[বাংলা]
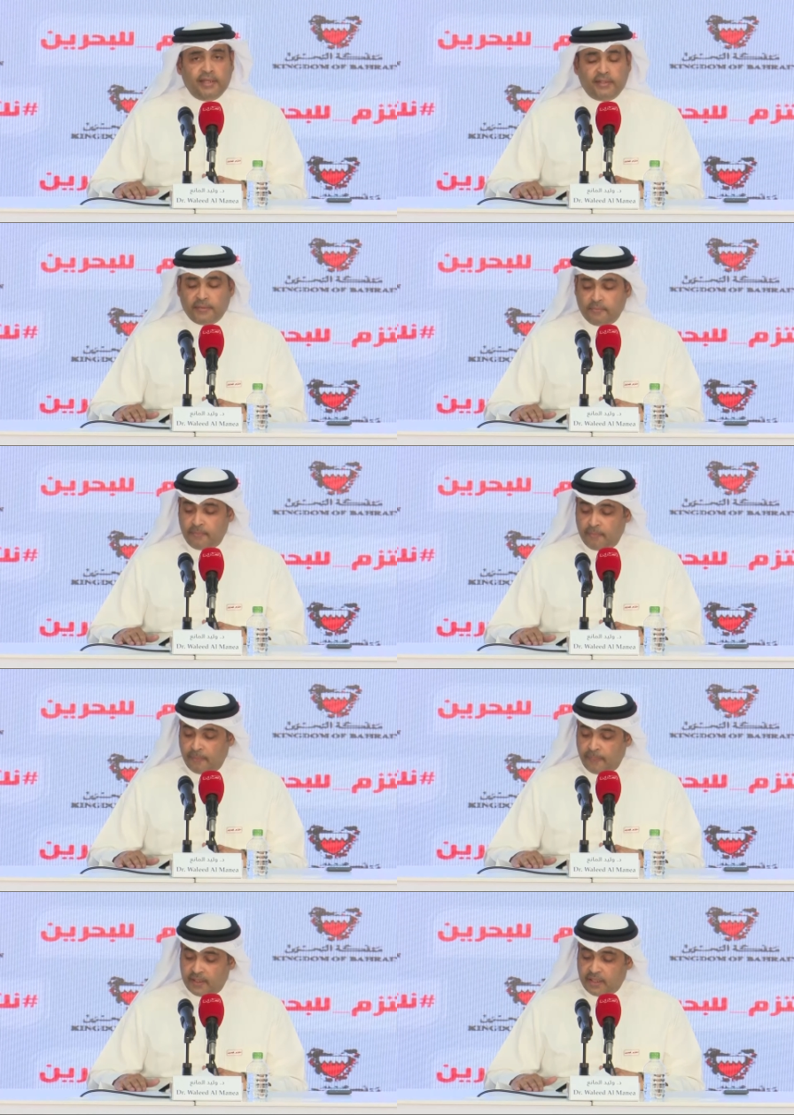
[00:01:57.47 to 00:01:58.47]
বাহরাইনের
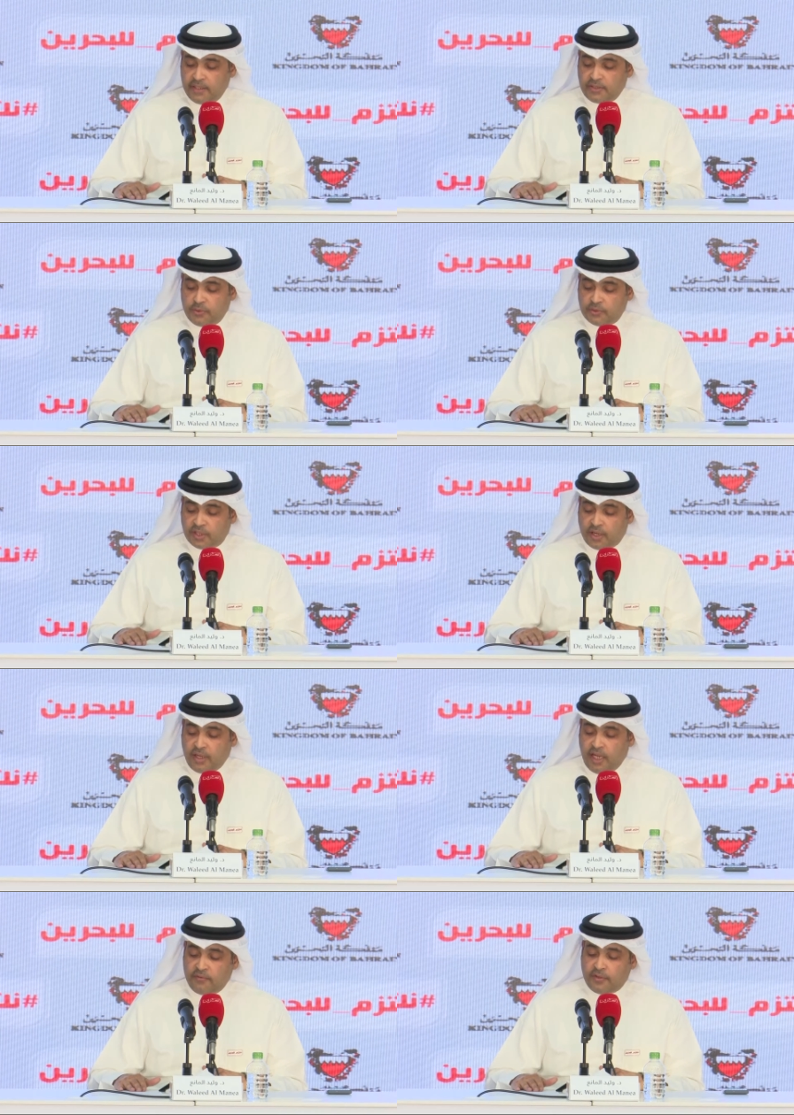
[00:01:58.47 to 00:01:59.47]
যুবরাজ ও
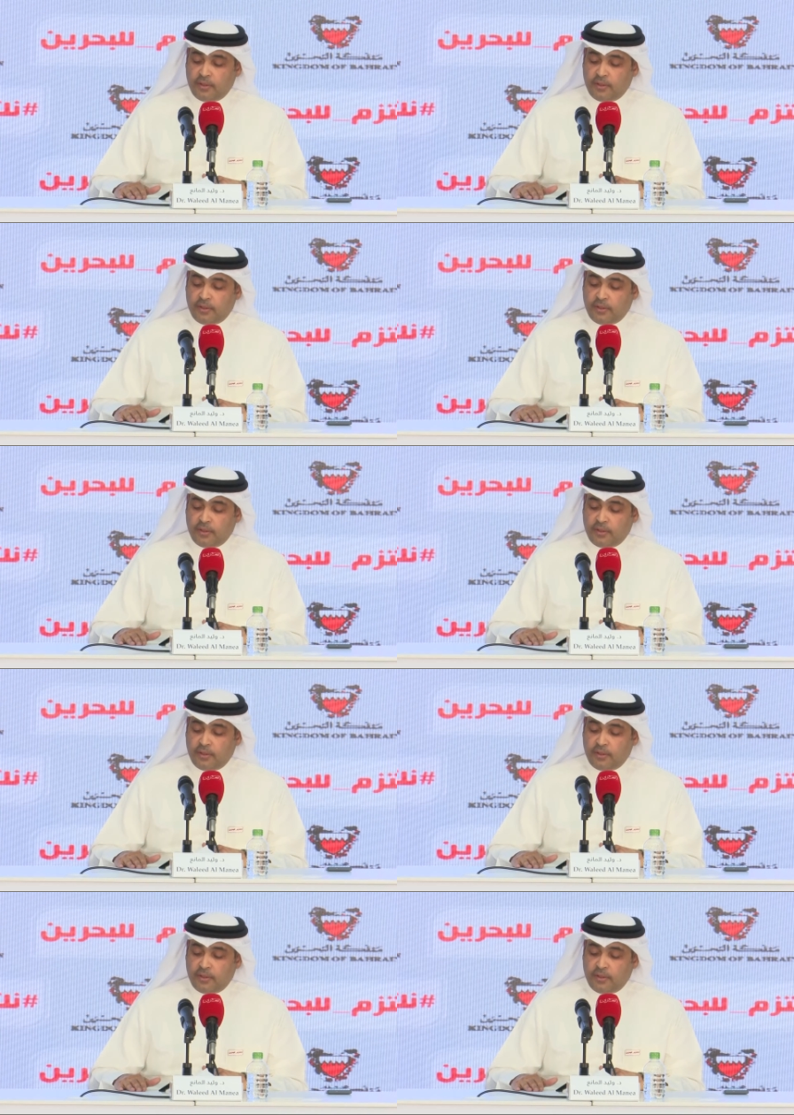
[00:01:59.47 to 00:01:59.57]
প্রধানমন্ত্রী